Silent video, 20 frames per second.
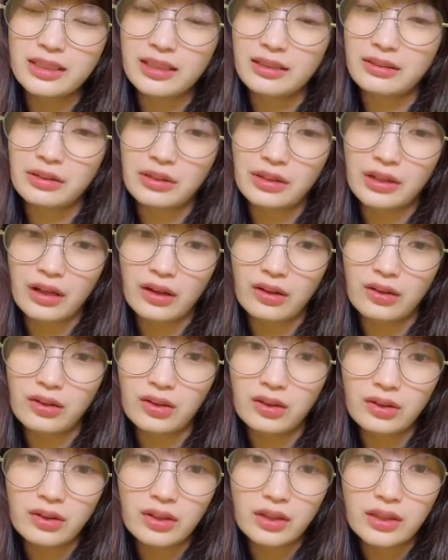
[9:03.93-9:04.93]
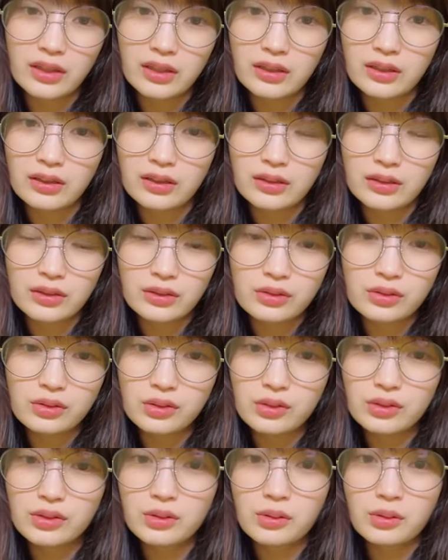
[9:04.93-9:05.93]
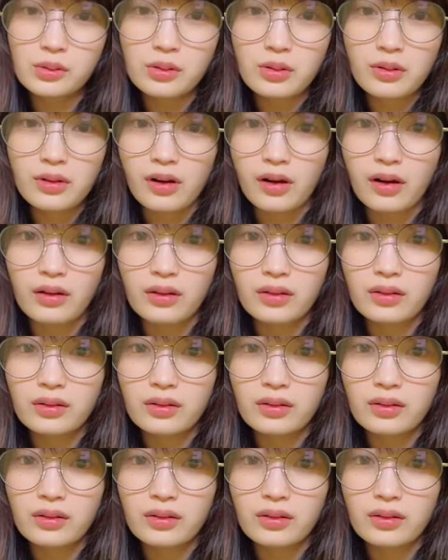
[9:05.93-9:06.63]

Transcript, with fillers: きてるんだそういうことか